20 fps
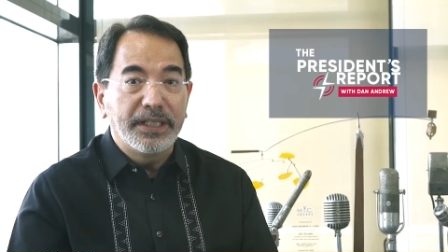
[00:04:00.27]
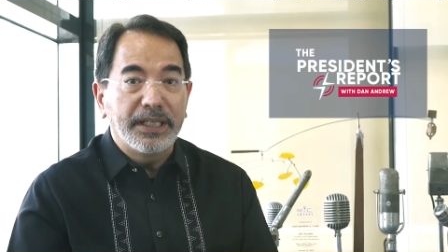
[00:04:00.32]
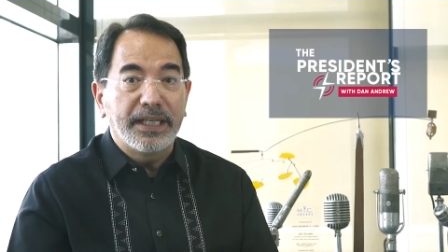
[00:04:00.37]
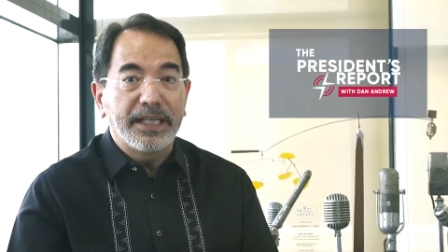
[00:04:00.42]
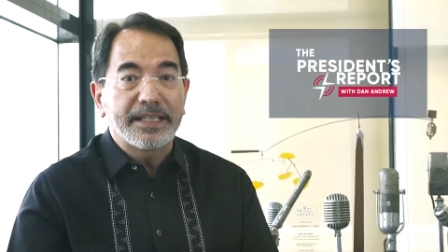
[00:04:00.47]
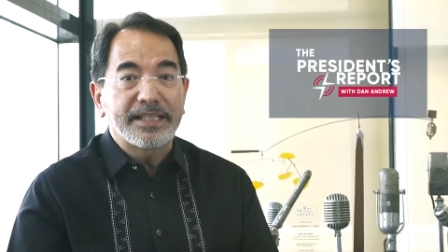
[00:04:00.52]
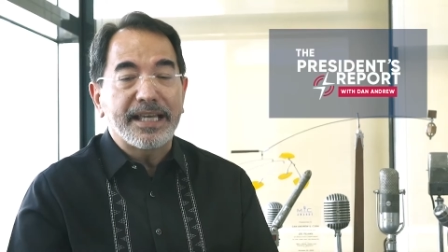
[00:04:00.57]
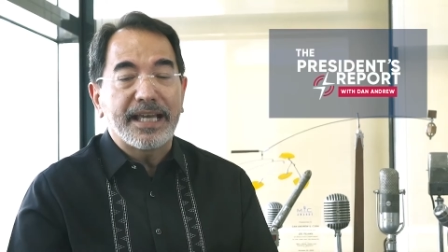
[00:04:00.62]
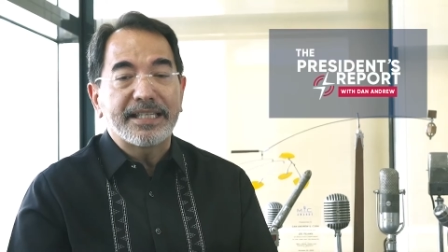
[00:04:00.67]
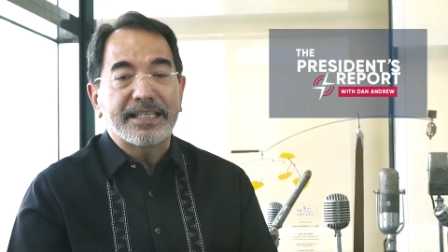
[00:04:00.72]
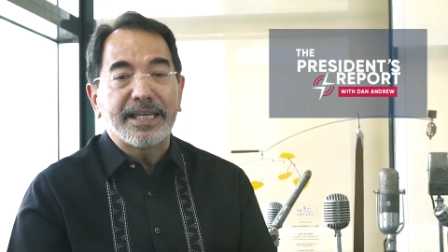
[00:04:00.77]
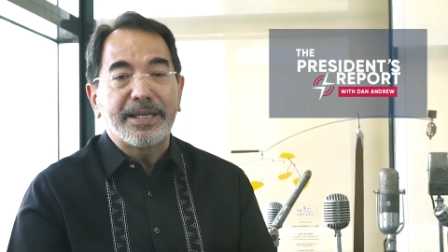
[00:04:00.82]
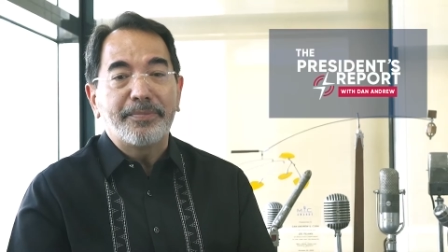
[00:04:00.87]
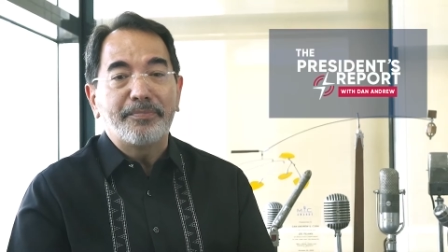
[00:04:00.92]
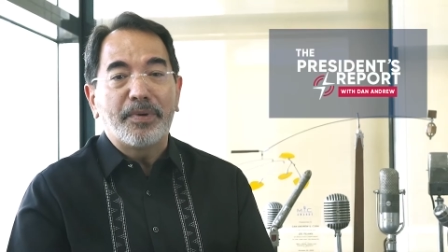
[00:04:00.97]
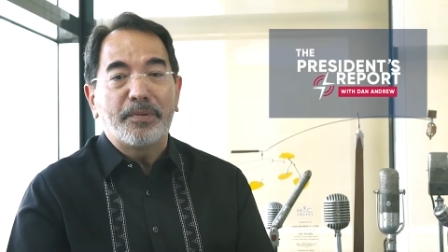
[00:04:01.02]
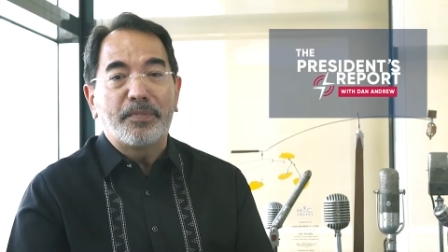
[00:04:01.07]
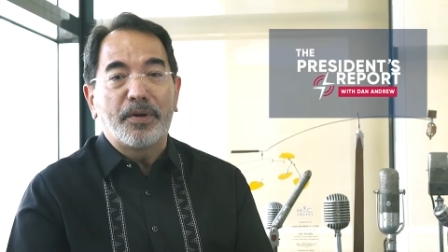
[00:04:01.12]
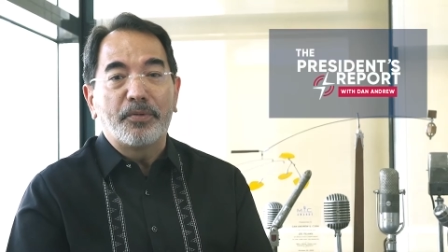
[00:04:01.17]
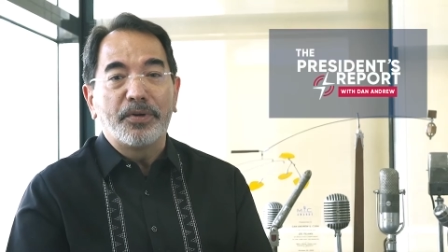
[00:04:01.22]
na nagsasahim
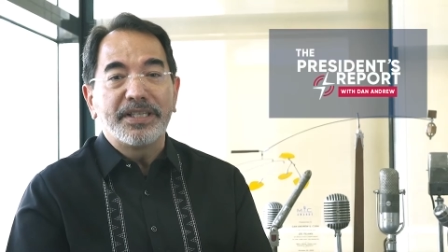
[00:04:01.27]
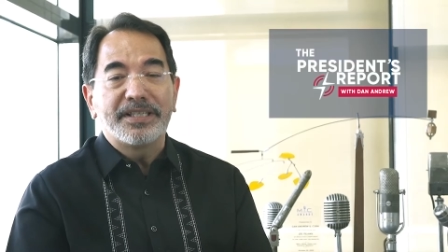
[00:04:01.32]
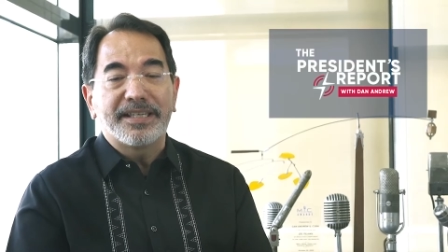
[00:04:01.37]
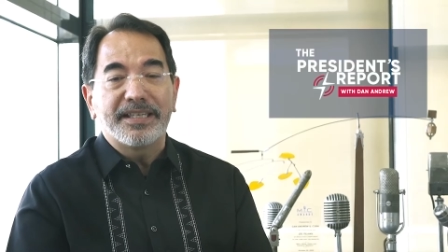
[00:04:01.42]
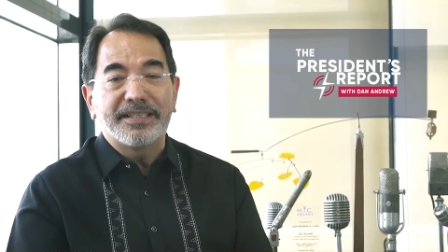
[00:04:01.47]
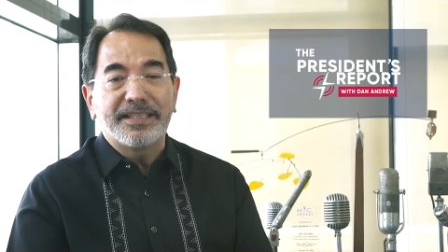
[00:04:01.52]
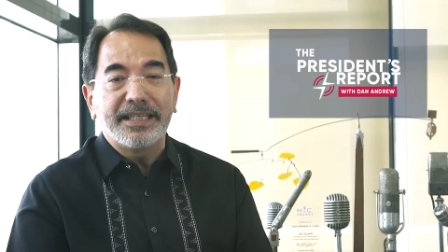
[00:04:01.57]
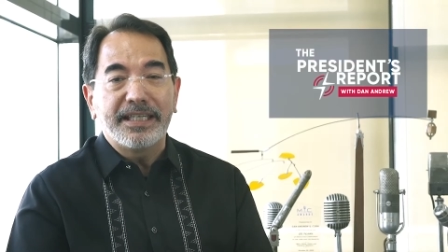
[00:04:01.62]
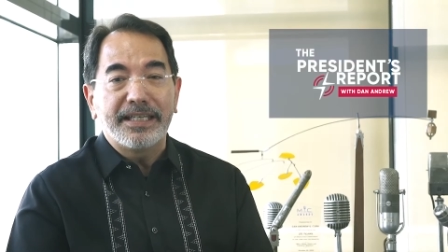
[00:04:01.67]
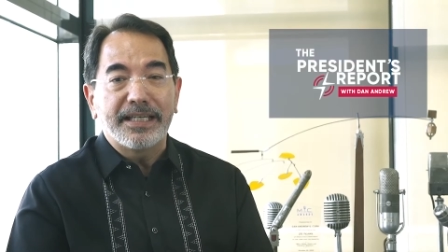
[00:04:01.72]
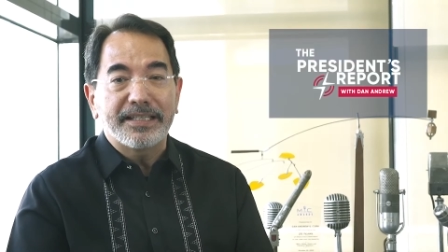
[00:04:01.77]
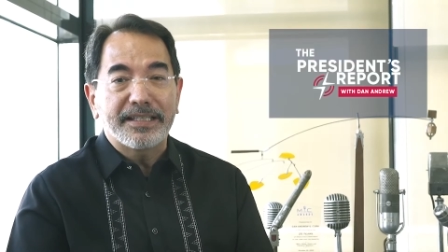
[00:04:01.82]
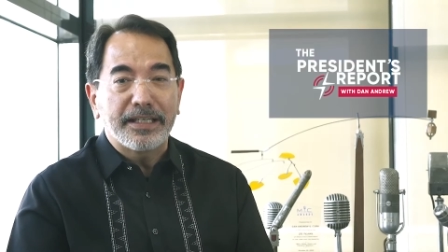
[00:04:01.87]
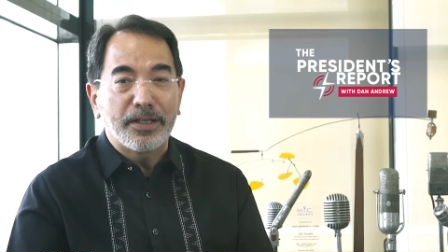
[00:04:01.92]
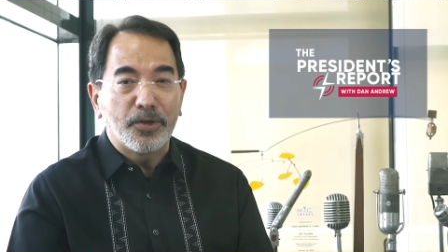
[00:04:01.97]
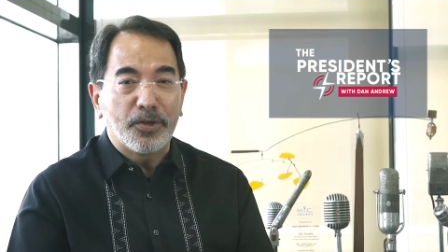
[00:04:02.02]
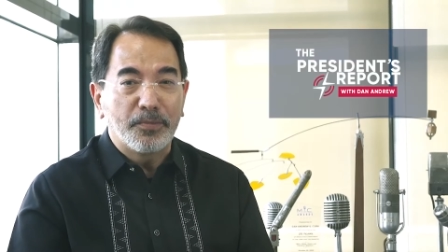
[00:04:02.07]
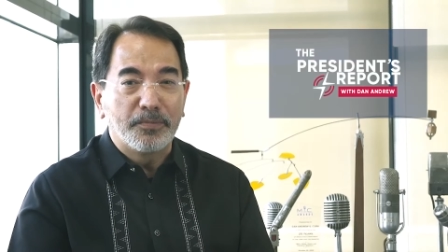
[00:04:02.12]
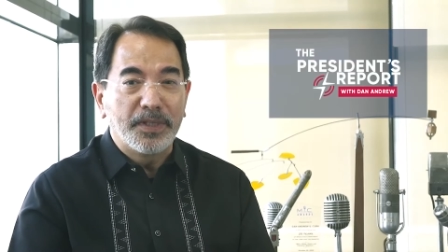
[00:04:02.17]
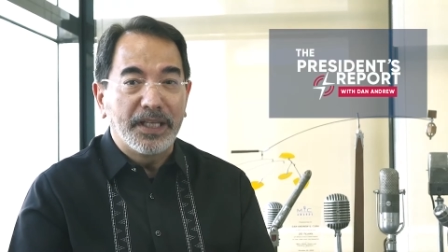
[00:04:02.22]
papawid sa China sa
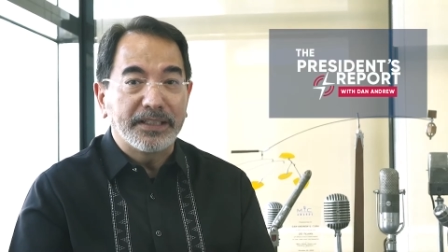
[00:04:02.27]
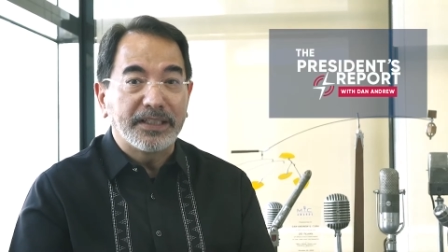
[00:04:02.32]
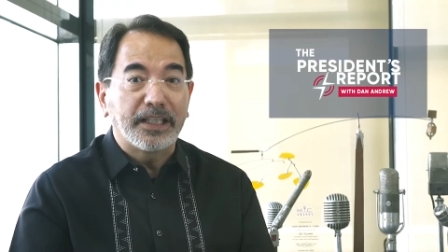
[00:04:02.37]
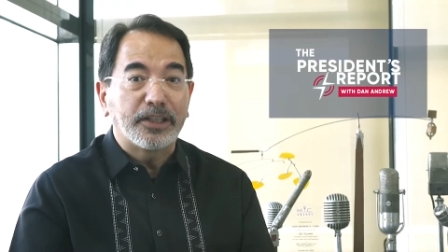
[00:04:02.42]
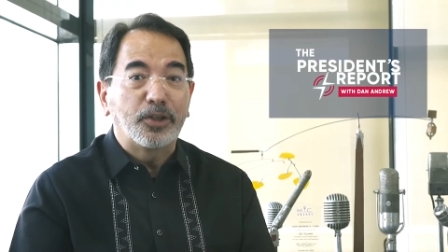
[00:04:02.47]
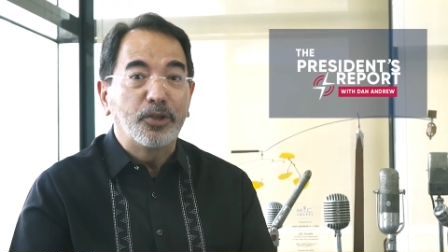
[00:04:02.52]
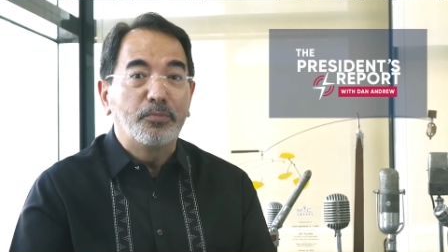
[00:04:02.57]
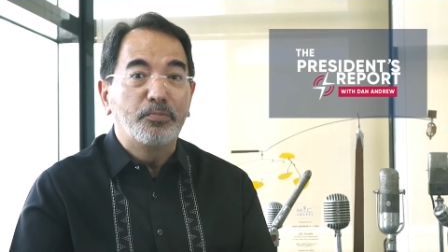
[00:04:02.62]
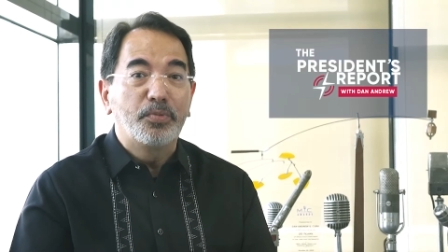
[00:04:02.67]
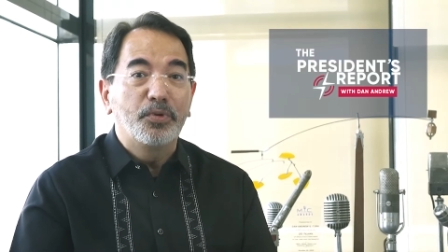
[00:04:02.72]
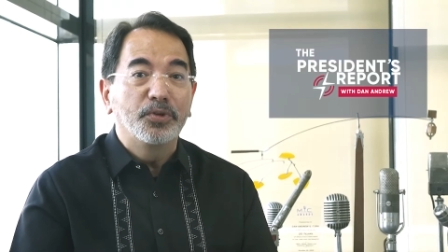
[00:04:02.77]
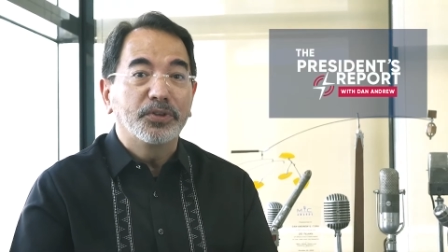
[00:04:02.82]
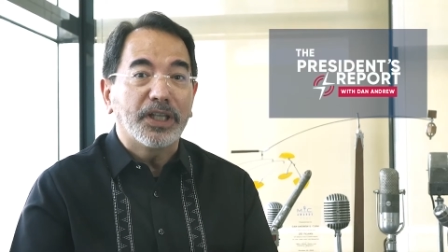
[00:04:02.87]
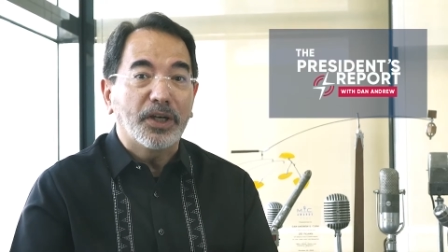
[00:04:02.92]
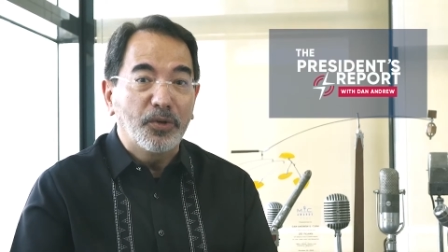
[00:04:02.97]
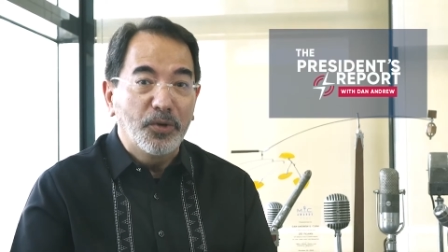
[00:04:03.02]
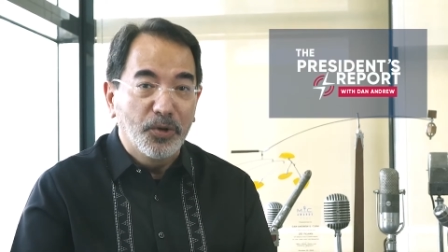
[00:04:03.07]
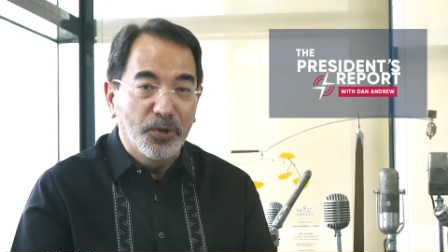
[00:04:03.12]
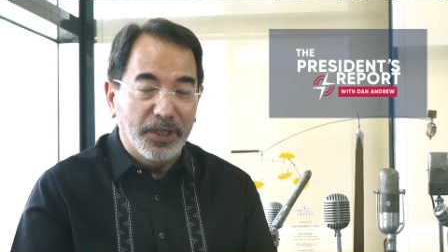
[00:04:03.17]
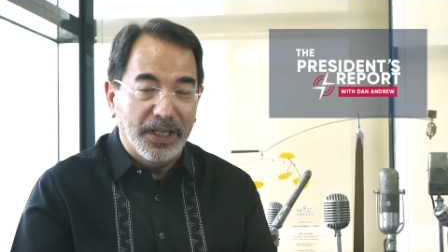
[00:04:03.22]
loob ng 30
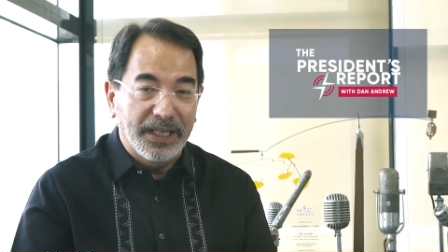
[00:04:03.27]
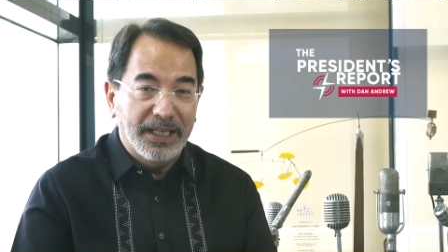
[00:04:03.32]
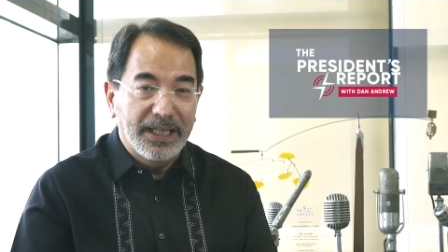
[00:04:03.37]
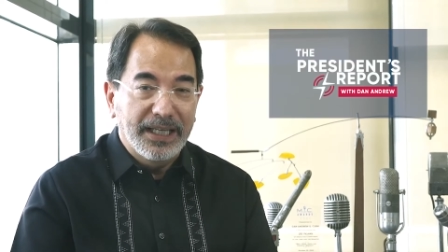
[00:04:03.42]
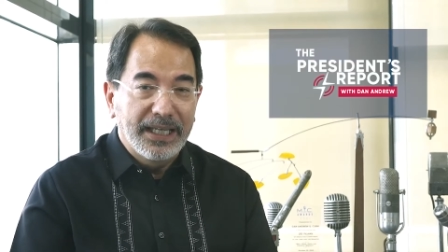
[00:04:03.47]
taon